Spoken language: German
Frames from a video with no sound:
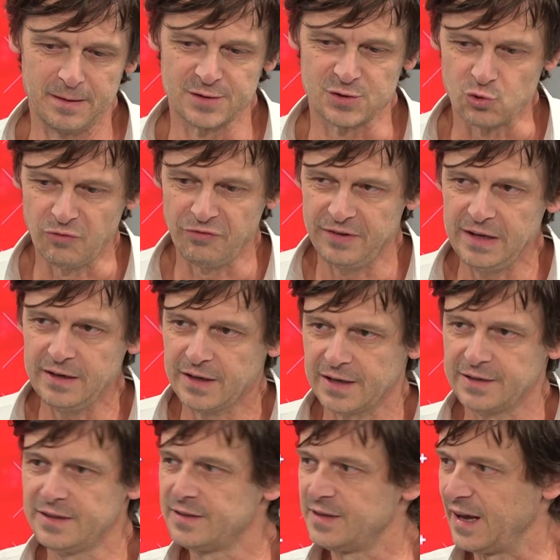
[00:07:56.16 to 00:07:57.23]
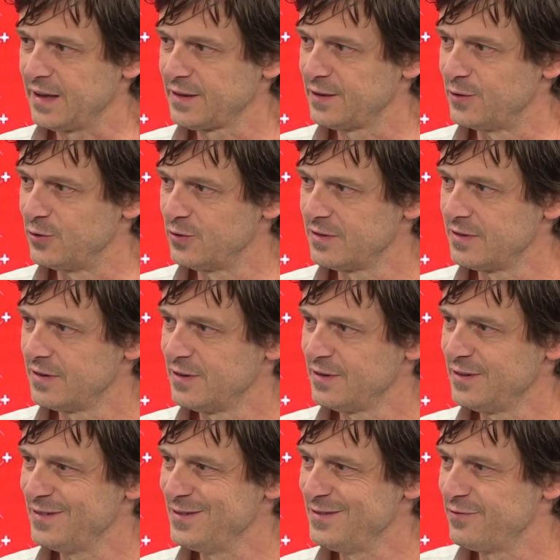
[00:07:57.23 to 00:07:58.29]
so vielen Kandidaten,
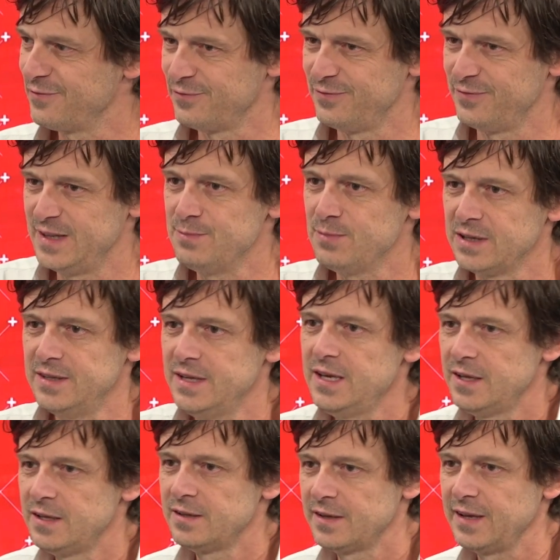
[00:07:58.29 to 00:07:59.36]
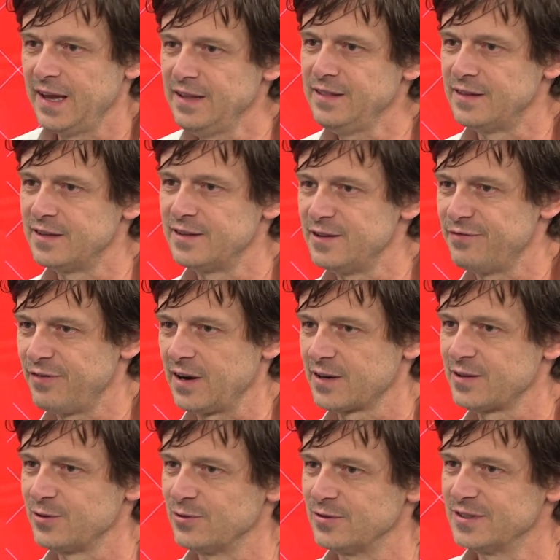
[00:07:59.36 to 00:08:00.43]
mhm. die man nicht kennt de
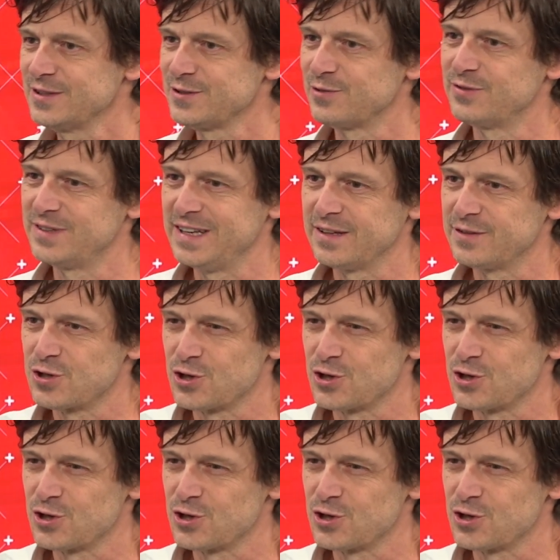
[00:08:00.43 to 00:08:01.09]
facto, ne, also deren